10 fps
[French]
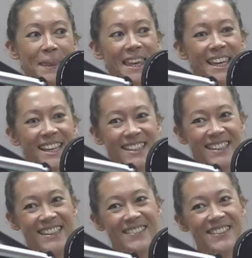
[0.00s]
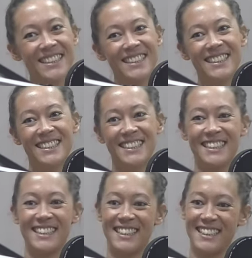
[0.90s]
garçons sont,
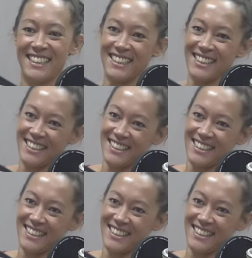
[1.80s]
sont, fascinés